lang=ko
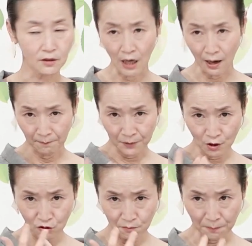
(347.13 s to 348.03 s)
자,
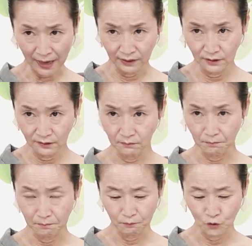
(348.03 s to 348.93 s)

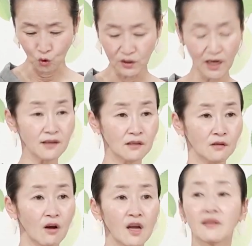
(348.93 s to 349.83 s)
미움받은 존재가 있어.